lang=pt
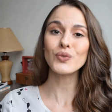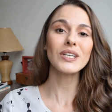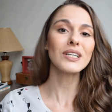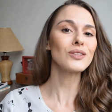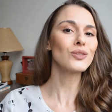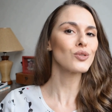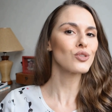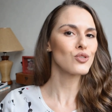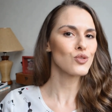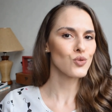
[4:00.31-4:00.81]

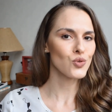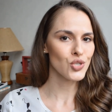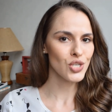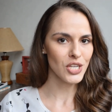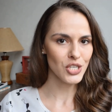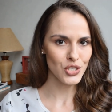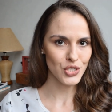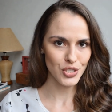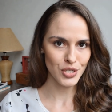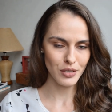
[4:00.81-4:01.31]
tanto
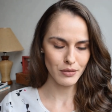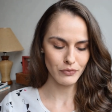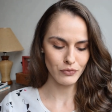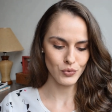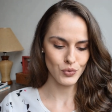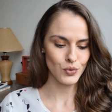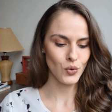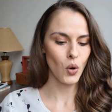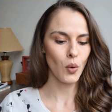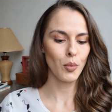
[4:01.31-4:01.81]

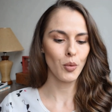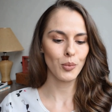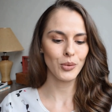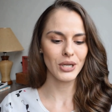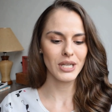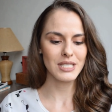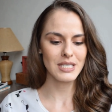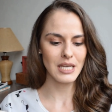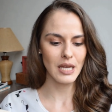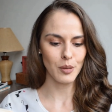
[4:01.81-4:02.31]
sugestivos, como por
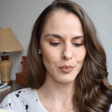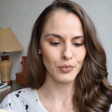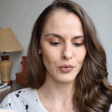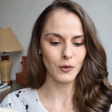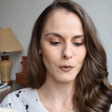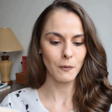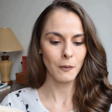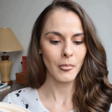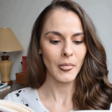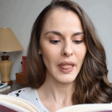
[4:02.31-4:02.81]

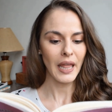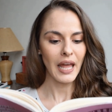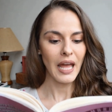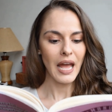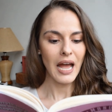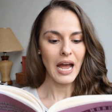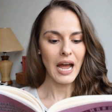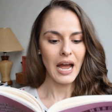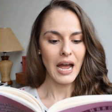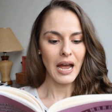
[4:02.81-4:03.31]
exemplo,
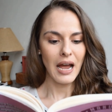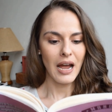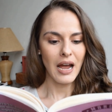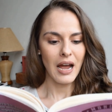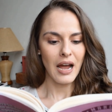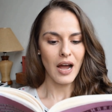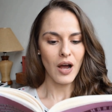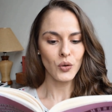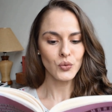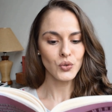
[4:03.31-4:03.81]

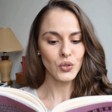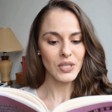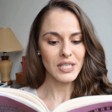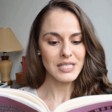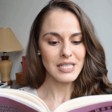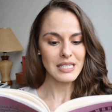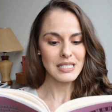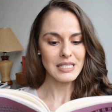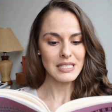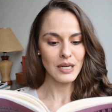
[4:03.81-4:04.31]

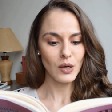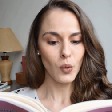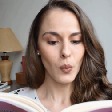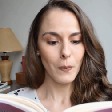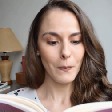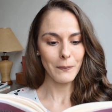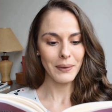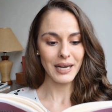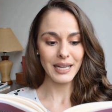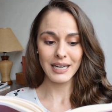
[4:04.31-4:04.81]

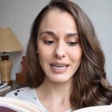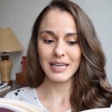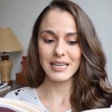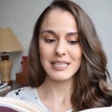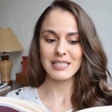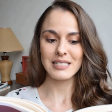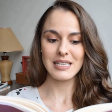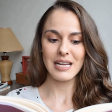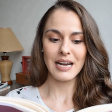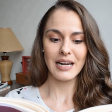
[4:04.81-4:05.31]
Autorização para
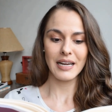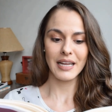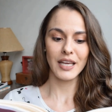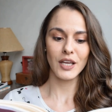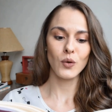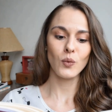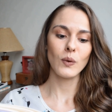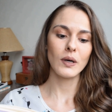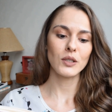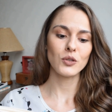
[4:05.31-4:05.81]
casar
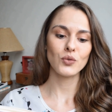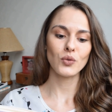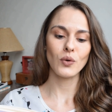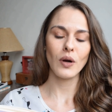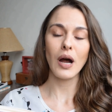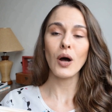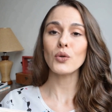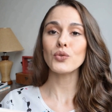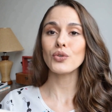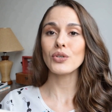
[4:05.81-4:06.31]
enquanto
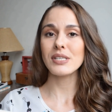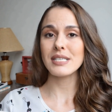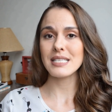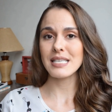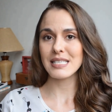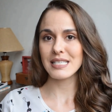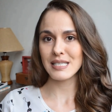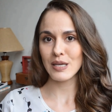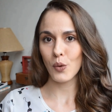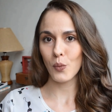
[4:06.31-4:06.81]

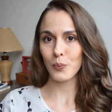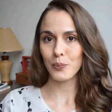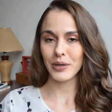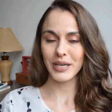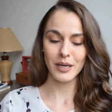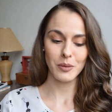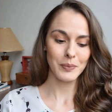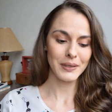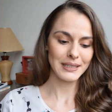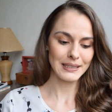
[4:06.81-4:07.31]
autorização
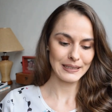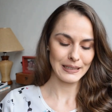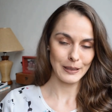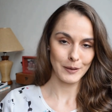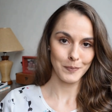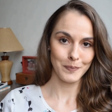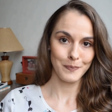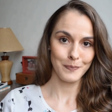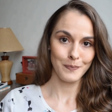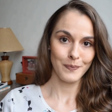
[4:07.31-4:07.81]
para bater.